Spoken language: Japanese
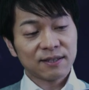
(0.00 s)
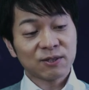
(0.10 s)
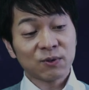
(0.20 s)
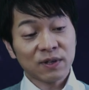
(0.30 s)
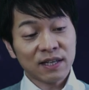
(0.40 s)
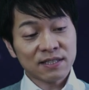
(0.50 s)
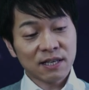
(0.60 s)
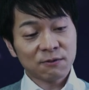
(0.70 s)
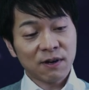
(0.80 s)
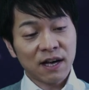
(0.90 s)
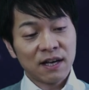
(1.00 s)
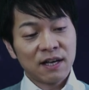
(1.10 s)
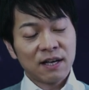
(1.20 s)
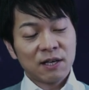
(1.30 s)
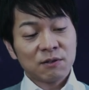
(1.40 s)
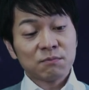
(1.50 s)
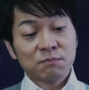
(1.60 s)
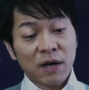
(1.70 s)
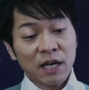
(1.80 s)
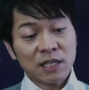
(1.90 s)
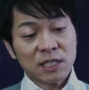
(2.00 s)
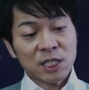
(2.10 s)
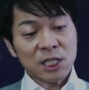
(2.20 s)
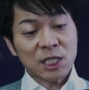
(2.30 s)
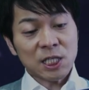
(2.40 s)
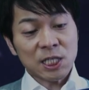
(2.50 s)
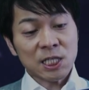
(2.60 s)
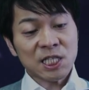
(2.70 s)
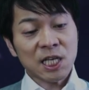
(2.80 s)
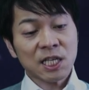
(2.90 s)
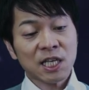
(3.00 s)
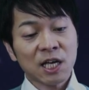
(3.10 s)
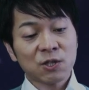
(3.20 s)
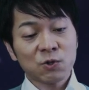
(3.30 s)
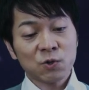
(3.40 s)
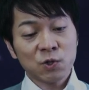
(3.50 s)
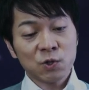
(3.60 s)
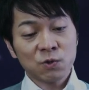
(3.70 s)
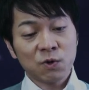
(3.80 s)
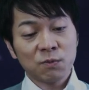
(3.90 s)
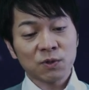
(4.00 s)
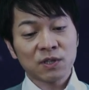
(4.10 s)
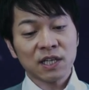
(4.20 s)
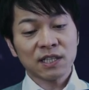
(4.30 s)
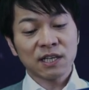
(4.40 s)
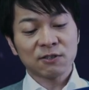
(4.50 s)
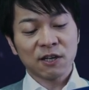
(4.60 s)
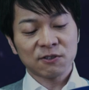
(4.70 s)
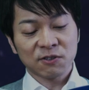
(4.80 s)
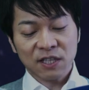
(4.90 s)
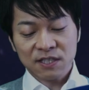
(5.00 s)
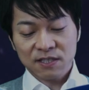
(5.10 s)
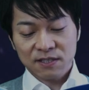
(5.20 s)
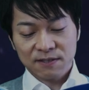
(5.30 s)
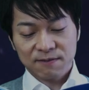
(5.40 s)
とんがりさんは毎日新鮮な牛乳を持ってきてくれるのです